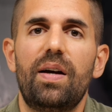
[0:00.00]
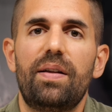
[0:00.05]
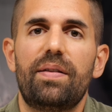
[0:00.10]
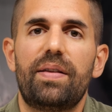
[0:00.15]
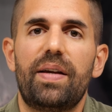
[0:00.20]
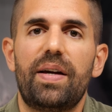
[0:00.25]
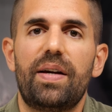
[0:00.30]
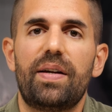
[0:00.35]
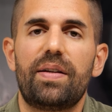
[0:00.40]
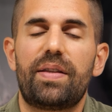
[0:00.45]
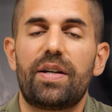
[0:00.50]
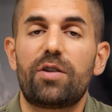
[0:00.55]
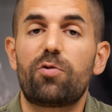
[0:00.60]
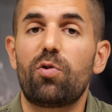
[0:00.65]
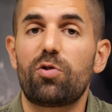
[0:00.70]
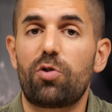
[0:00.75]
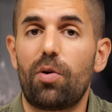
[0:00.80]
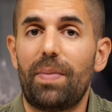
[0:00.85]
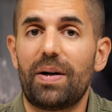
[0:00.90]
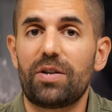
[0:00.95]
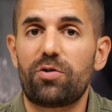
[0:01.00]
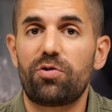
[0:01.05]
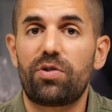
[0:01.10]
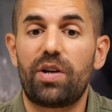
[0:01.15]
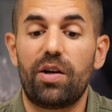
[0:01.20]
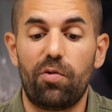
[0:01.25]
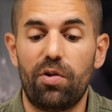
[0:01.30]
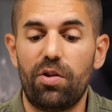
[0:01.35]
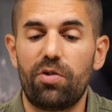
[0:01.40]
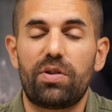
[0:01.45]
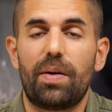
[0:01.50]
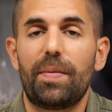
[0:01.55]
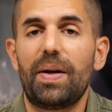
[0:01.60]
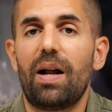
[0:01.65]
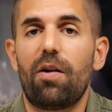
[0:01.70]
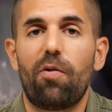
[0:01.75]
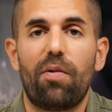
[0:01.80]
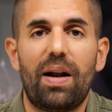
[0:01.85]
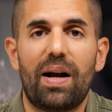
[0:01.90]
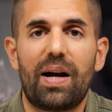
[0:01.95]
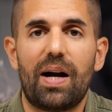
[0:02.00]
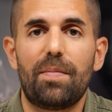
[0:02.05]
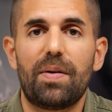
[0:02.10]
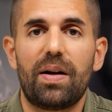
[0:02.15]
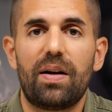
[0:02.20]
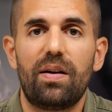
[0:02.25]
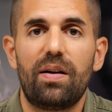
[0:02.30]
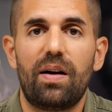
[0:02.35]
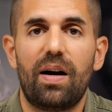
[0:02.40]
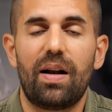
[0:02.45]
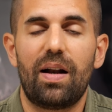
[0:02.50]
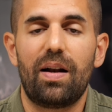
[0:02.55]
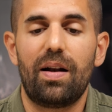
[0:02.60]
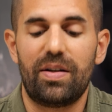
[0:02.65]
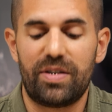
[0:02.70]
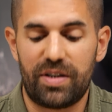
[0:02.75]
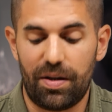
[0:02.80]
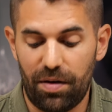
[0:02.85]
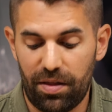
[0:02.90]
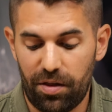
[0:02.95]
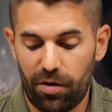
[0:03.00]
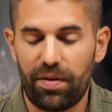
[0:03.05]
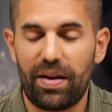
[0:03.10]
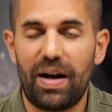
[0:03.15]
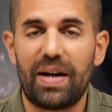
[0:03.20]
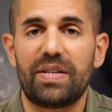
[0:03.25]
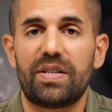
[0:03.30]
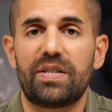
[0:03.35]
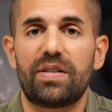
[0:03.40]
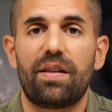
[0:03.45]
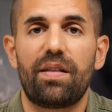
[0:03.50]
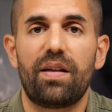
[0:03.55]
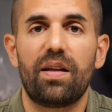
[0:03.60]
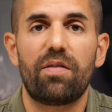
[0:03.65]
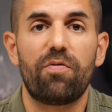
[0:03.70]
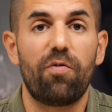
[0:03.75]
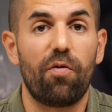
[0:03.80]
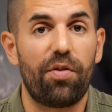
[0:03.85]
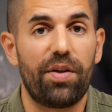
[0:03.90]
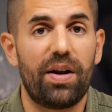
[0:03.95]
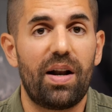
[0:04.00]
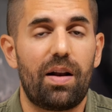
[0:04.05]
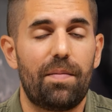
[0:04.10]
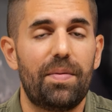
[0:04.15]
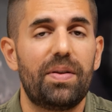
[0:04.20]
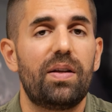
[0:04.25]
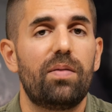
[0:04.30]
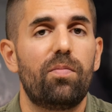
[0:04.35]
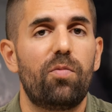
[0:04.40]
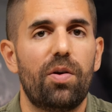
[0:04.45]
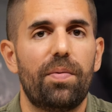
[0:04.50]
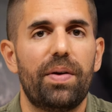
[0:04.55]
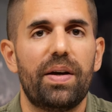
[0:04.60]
de 3-4 pasos que unido también a lo de la cámara, al estabilizador de la XS10, funciona realmente muy